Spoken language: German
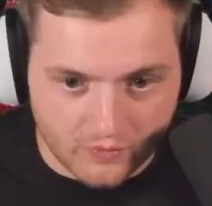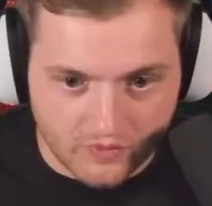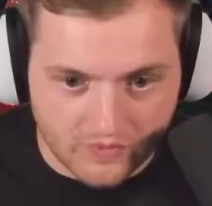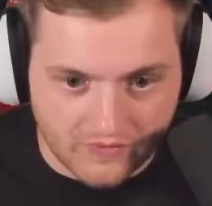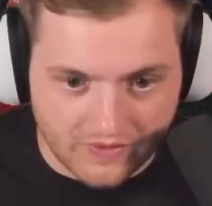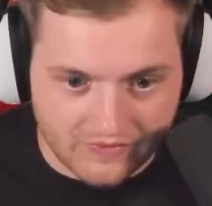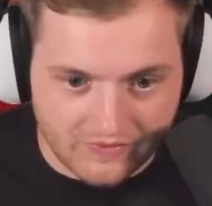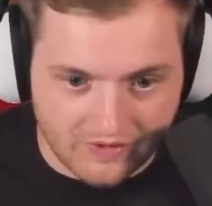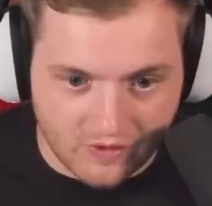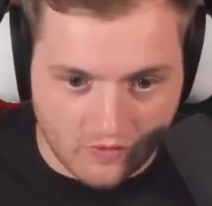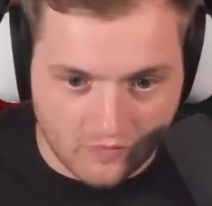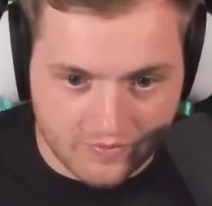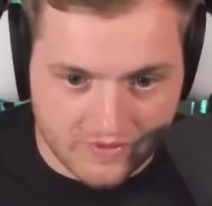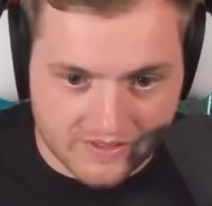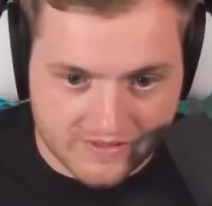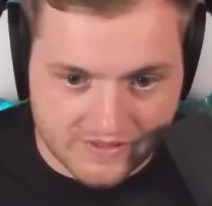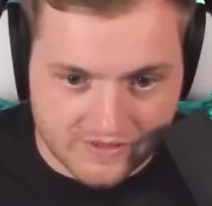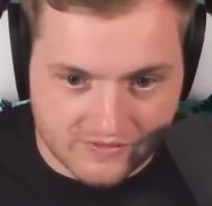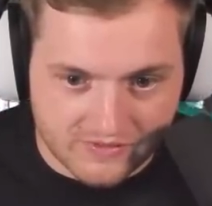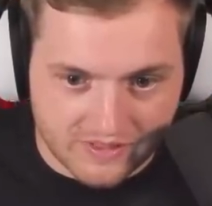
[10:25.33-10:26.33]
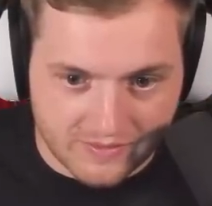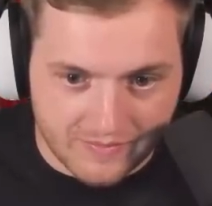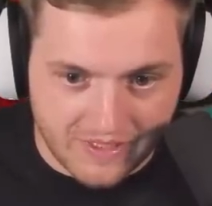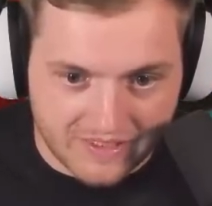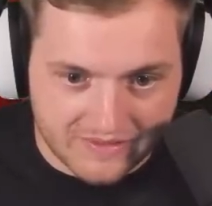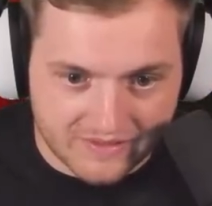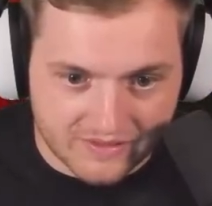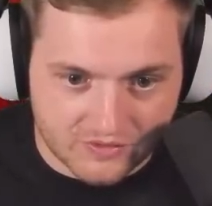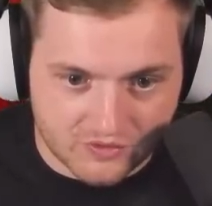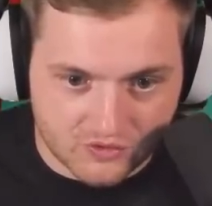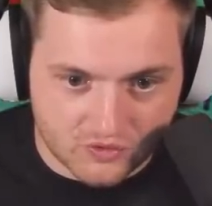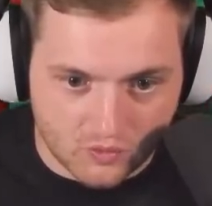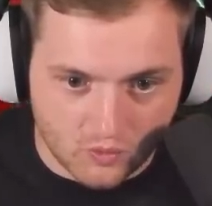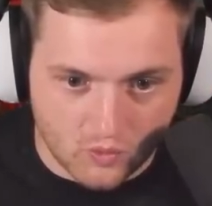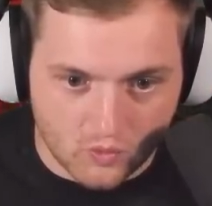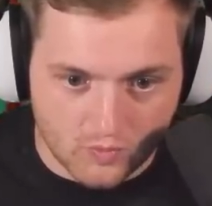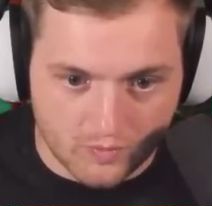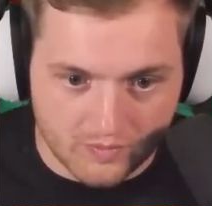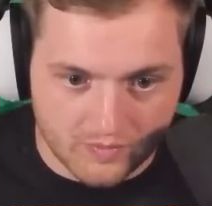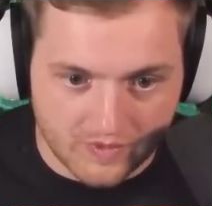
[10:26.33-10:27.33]
wo du was drauf platzierst und dann macht das
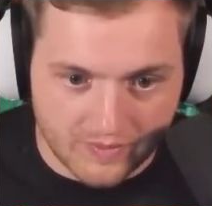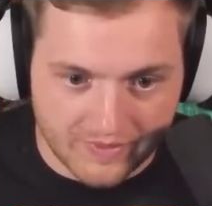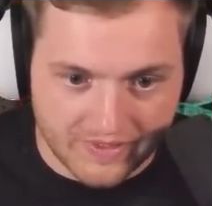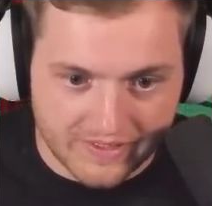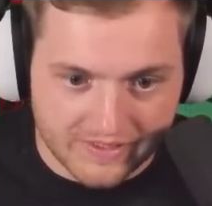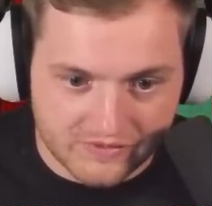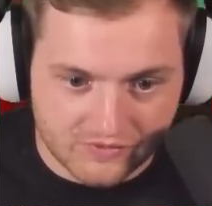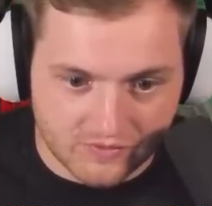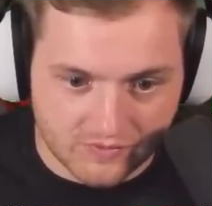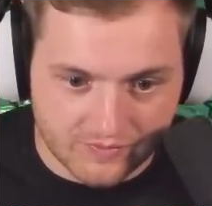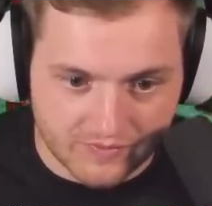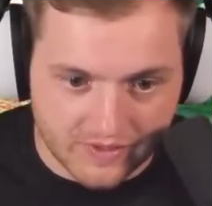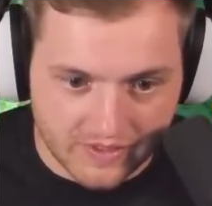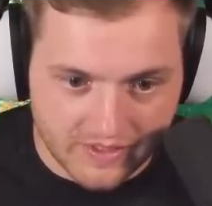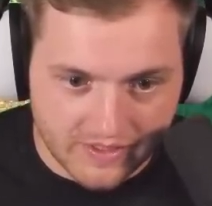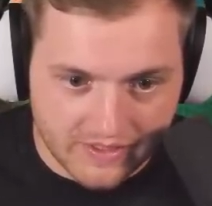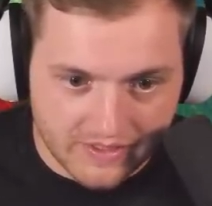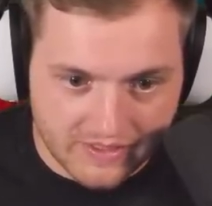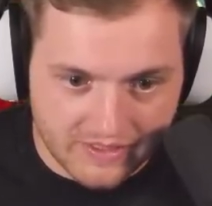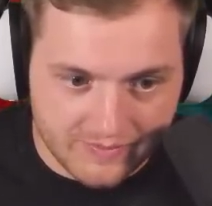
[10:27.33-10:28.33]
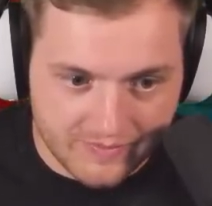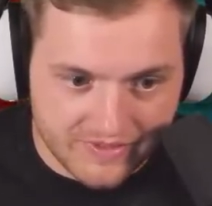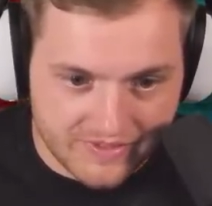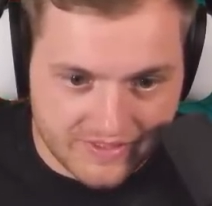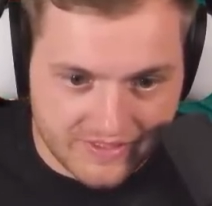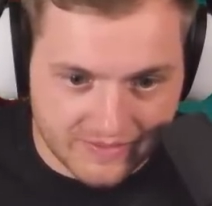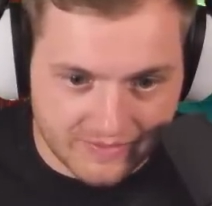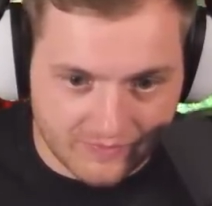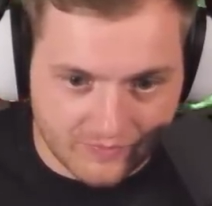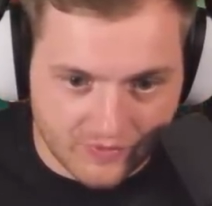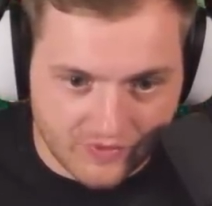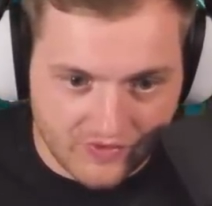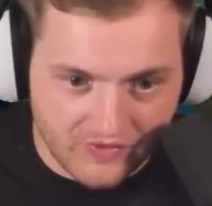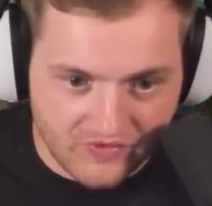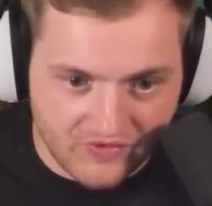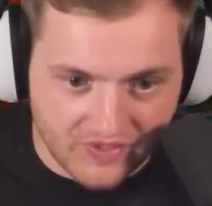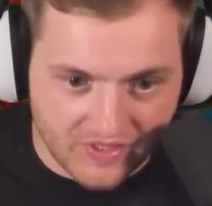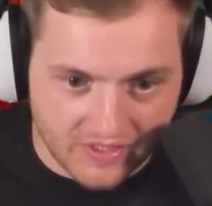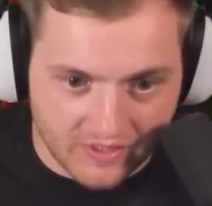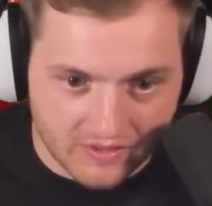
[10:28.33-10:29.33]
Strom. Aber der ist nur limitiert, aber wo
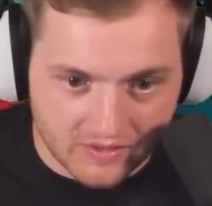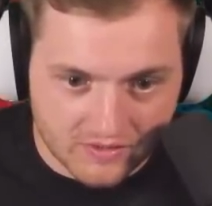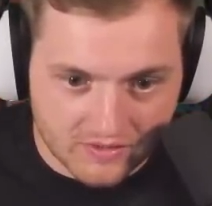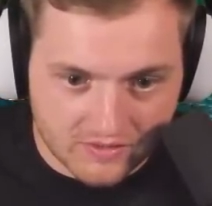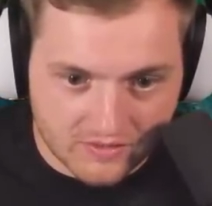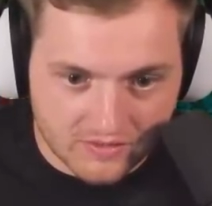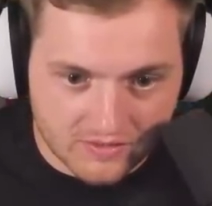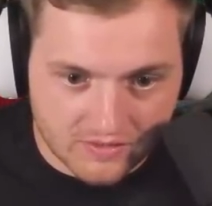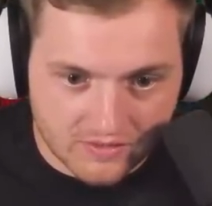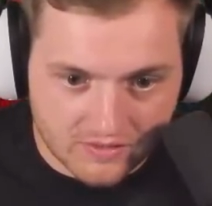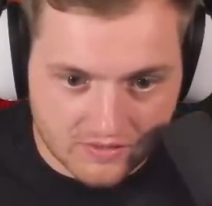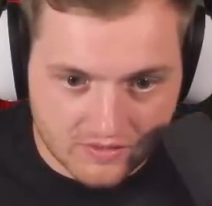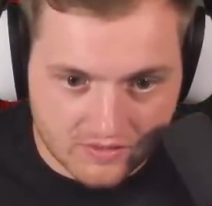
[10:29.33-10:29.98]
ist der? Ah, doch,